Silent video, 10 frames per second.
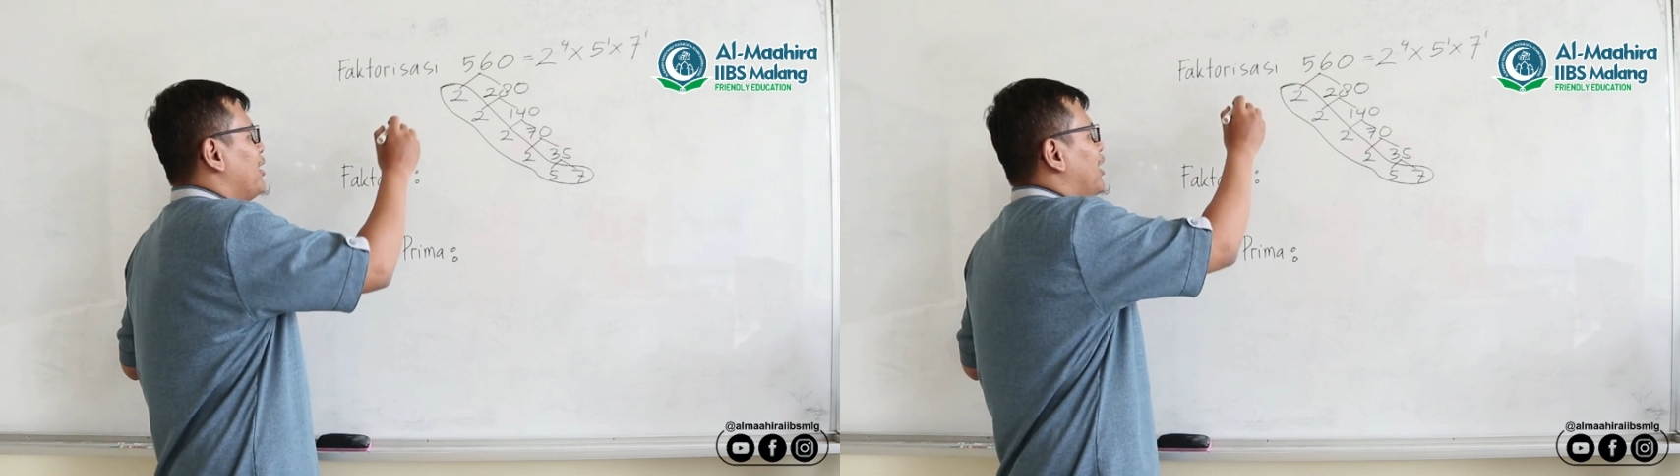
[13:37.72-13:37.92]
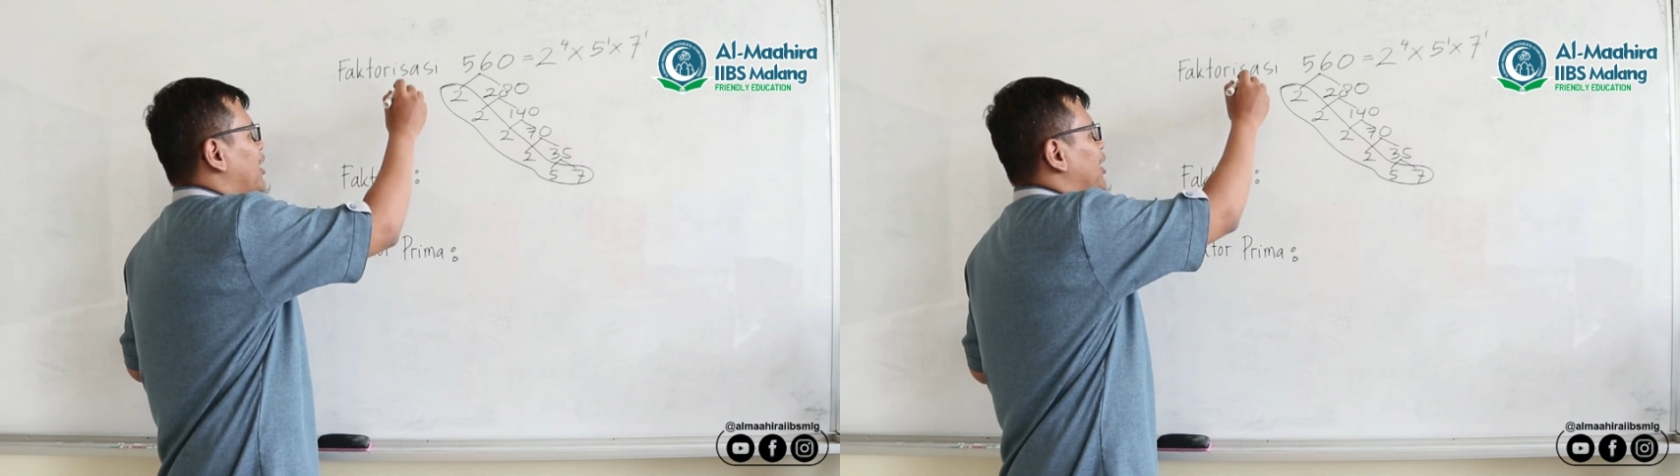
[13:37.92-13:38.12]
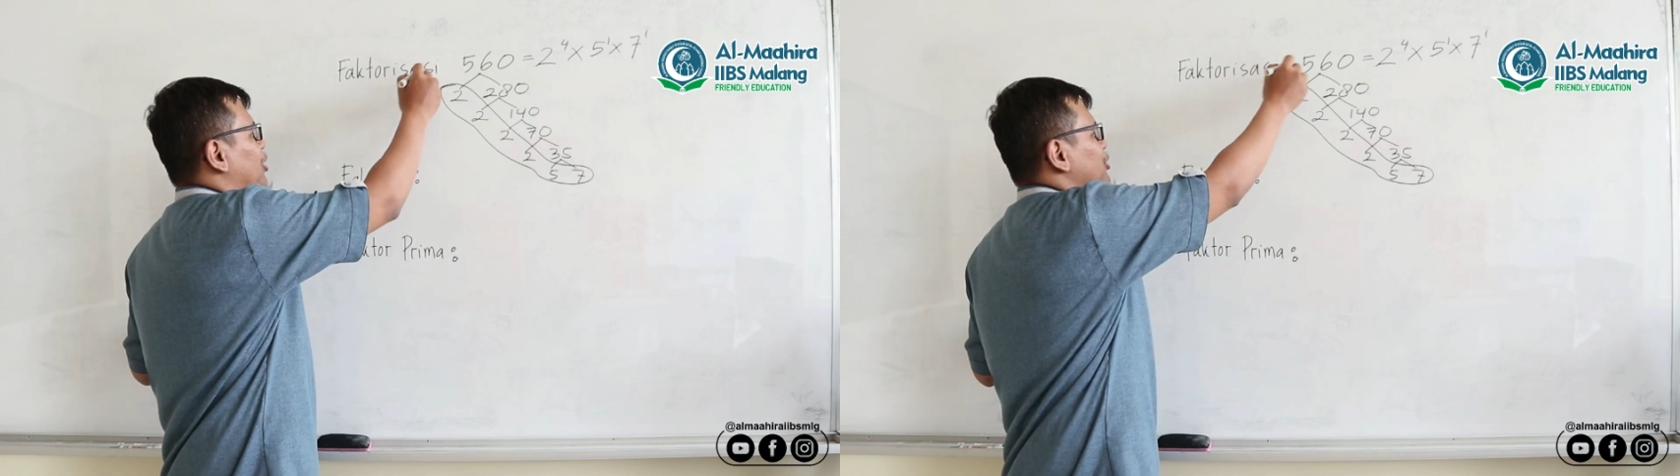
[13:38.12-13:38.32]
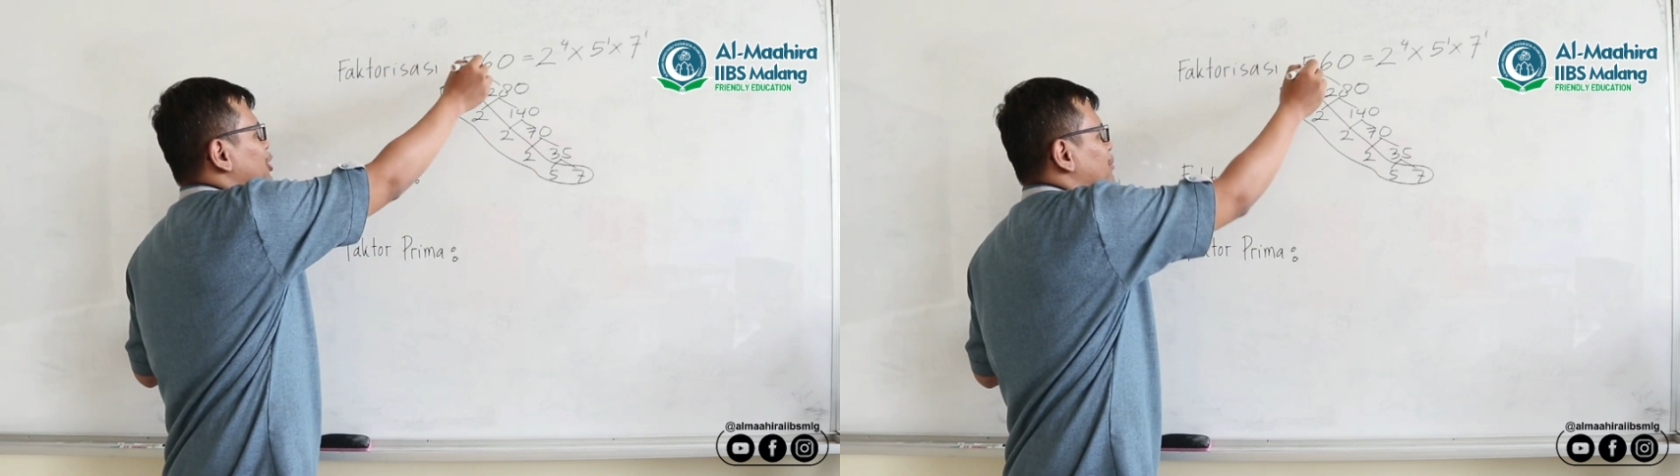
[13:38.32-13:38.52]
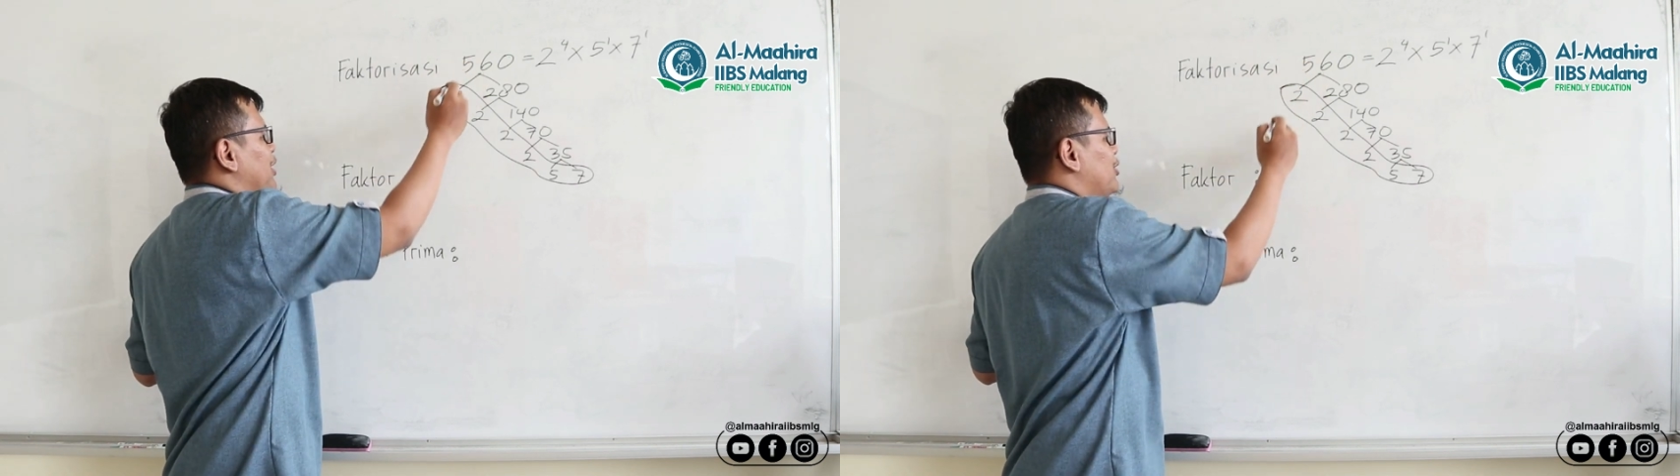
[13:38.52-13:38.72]
Uh,
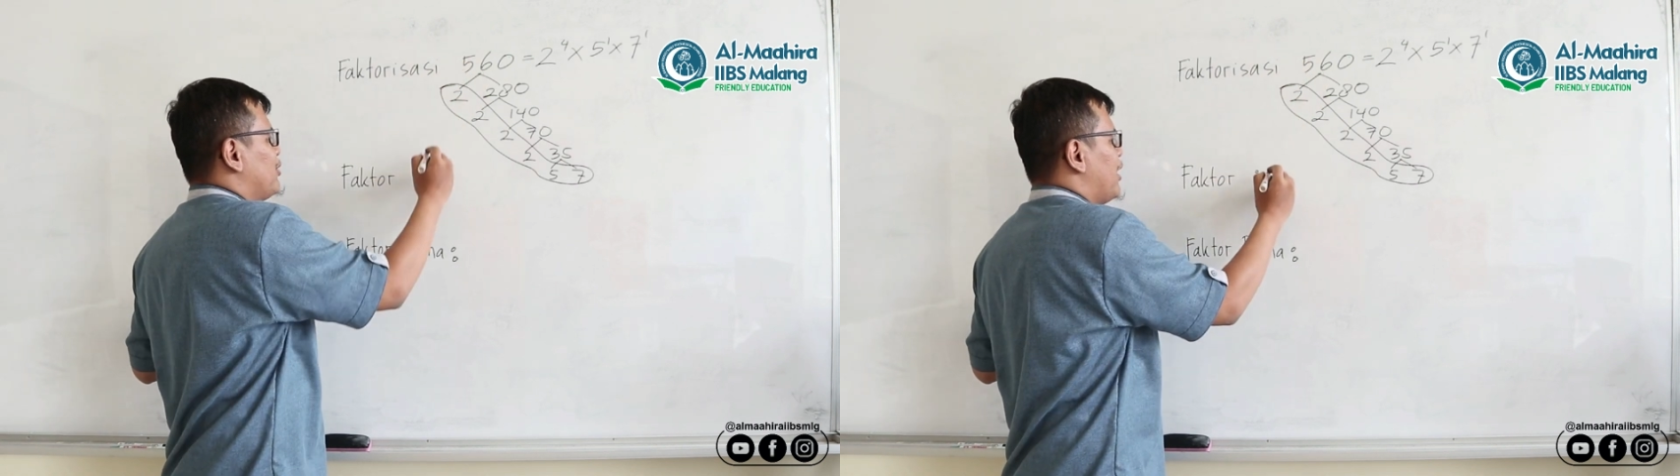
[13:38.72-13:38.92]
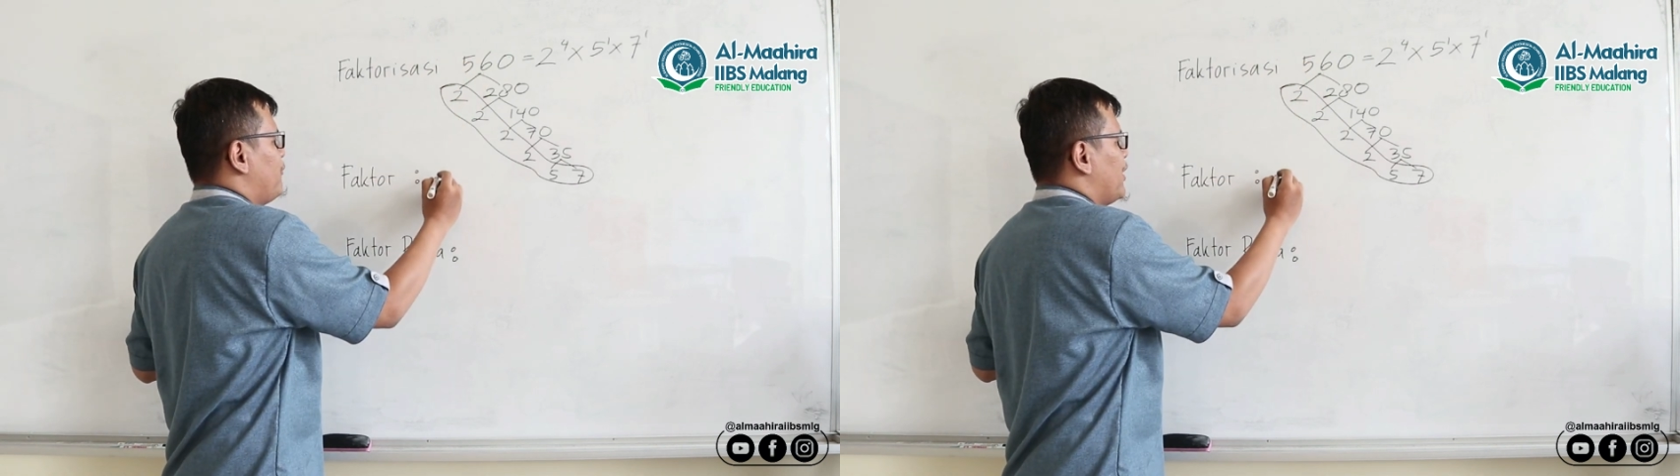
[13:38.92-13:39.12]
untuk menentukan